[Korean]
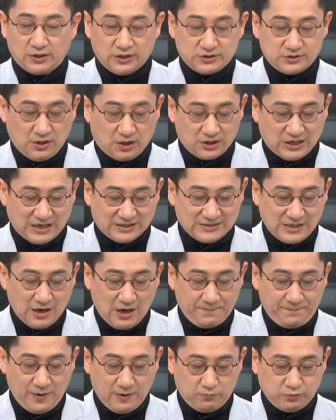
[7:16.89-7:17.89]
그래서
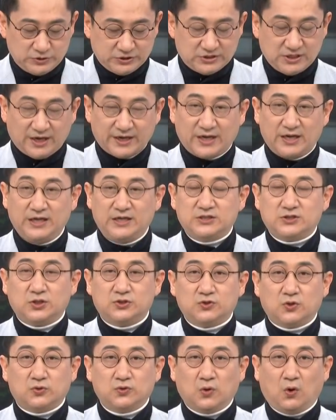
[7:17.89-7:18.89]
가상화폐 시장에
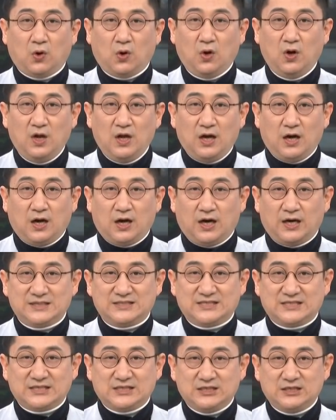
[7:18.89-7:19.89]
있어서도 어,
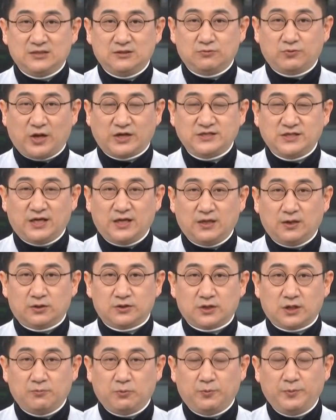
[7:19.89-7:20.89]
지금 굉장히
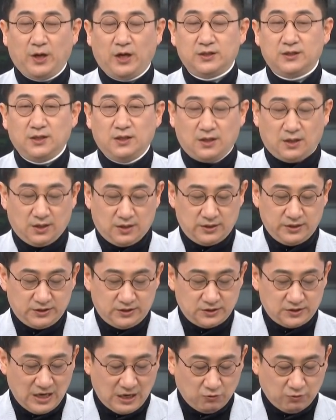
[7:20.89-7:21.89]
어떻게 보면 어,
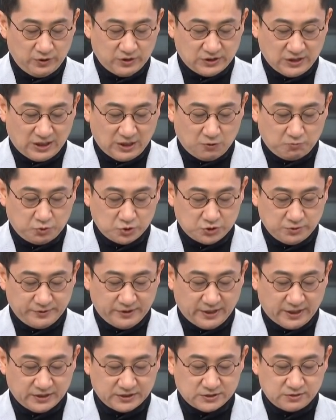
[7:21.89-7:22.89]
리드를 하고 있다라고
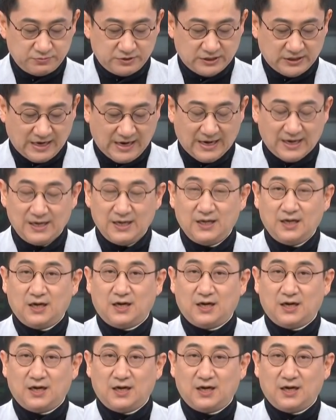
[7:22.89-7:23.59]
보시면 되겠습니다.